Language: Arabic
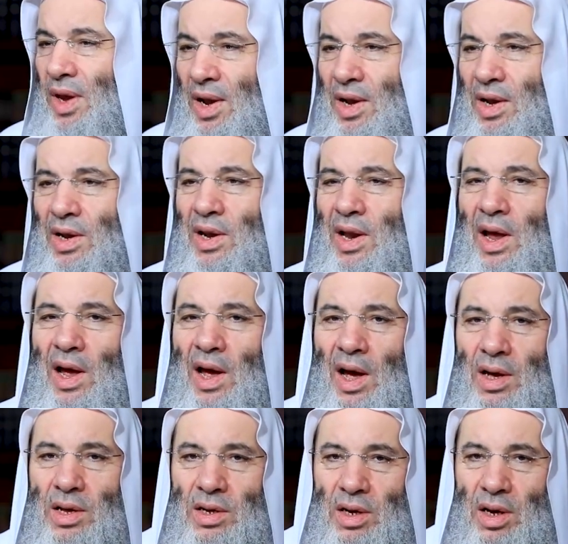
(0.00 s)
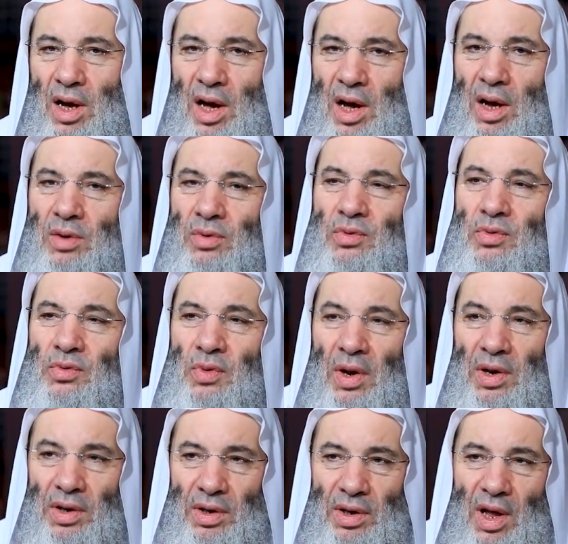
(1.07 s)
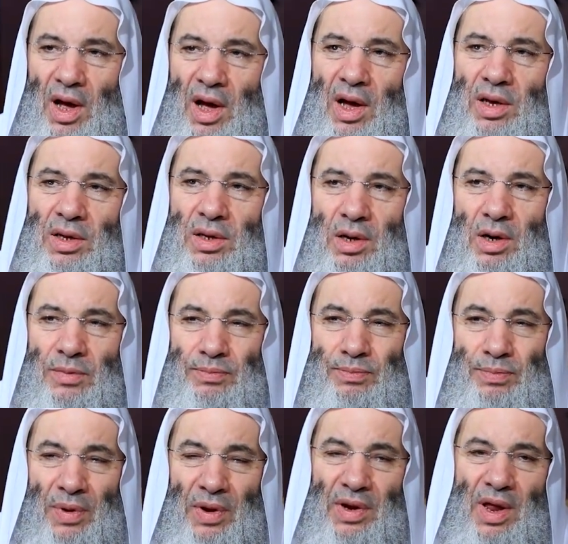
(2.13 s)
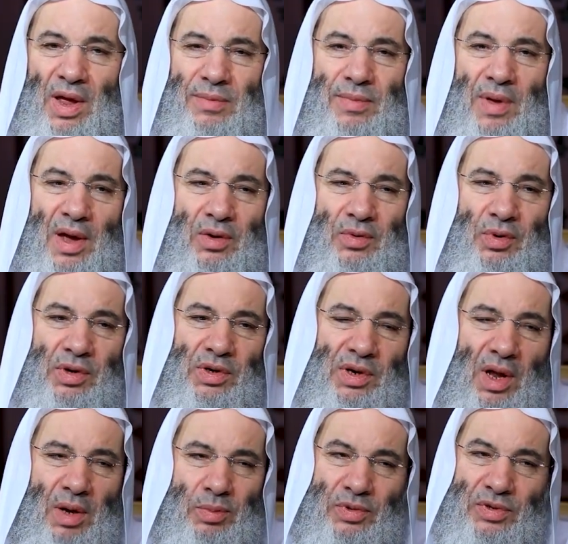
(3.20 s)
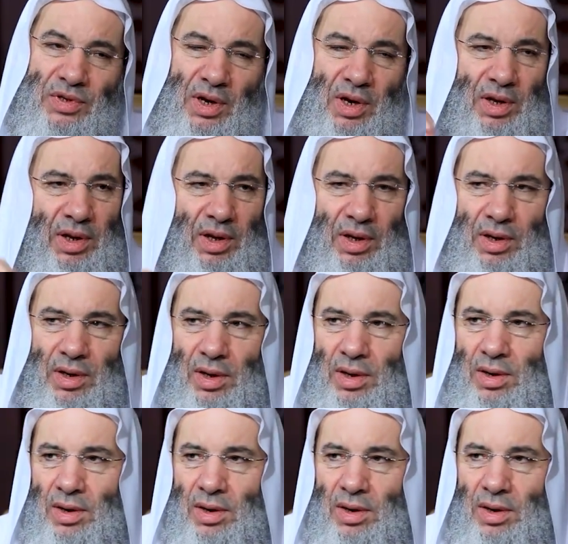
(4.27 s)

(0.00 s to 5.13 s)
إلا أن قالوا والله ربنا ما كنا مشركين